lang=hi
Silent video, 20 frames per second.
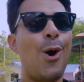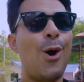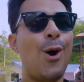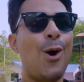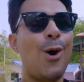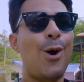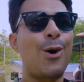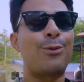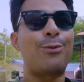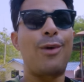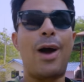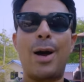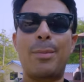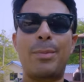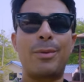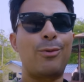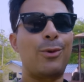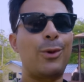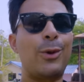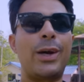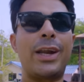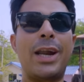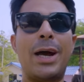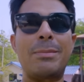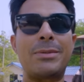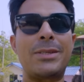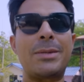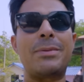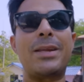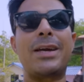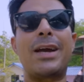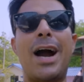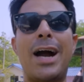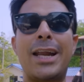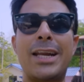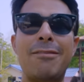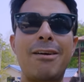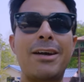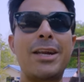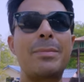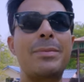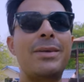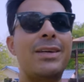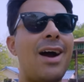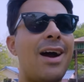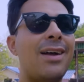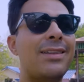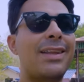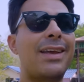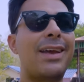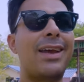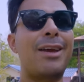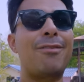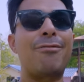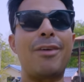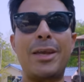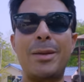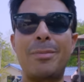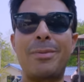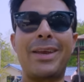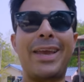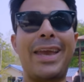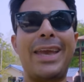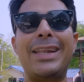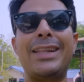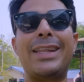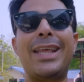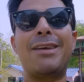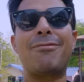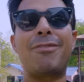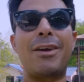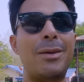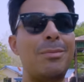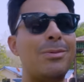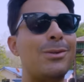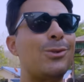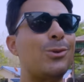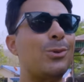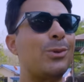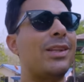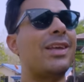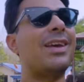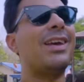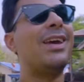और वहाँ पे वो लोग आराम से अपना खाना वाना भी खाते हैं वहीं पर खेलते हैं वहीं पर सोते